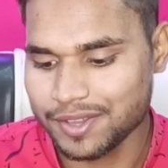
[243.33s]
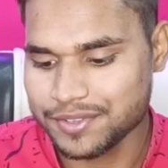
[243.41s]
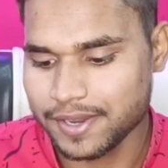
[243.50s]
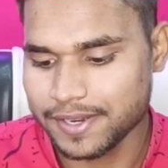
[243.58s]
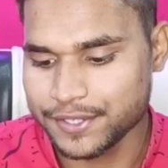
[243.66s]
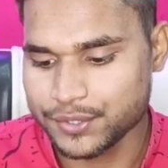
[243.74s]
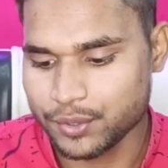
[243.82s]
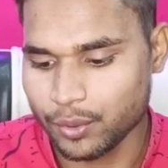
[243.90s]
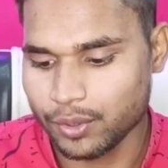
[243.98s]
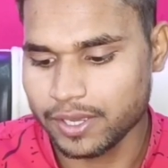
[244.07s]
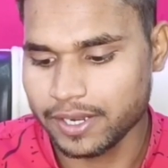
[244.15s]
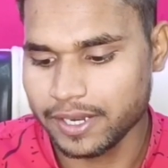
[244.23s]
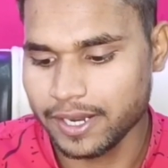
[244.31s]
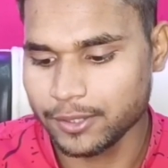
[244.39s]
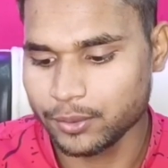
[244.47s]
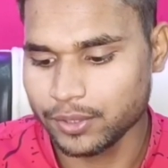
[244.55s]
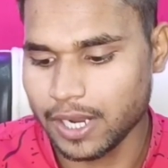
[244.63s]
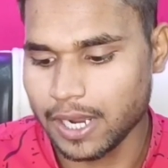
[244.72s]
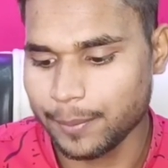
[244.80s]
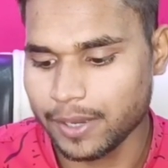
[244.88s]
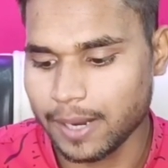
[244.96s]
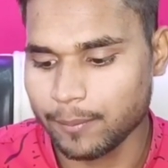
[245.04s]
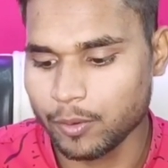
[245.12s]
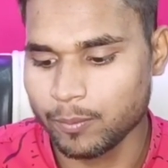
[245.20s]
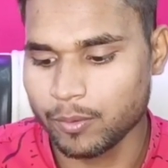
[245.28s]
थोड़ा सा स्क्रॉल करेंगे तो यहाँ पर
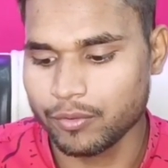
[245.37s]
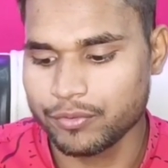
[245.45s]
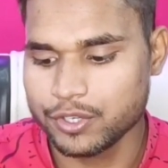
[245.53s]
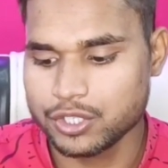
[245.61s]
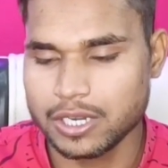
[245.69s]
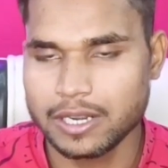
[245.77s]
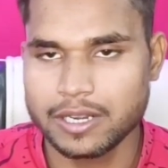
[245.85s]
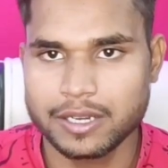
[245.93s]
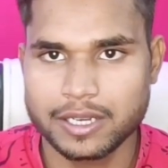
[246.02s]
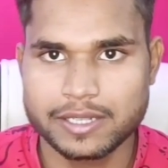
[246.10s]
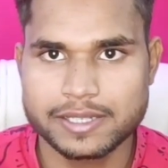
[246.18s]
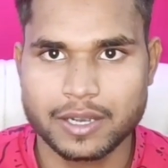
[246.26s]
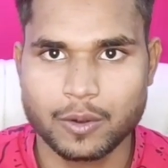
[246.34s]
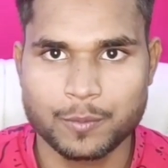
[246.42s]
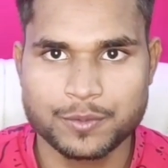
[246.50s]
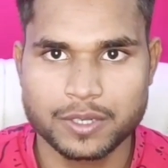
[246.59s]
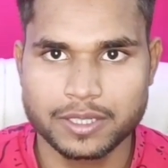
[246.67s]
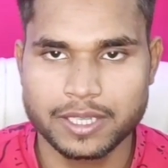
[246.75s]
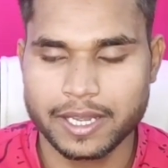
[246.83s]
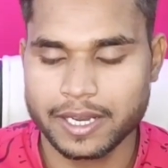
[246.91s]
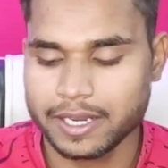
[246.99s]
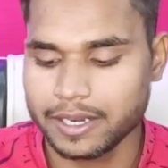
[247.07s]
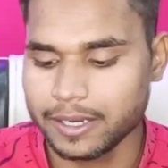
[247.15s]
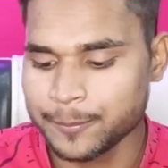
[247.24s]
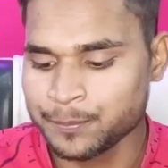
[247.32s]
आपको प्रोफेशनल डिटेल्स का ऑप्शन दिया
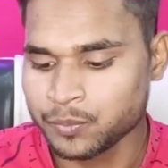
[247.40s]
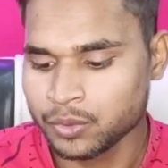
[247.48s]
रहेगा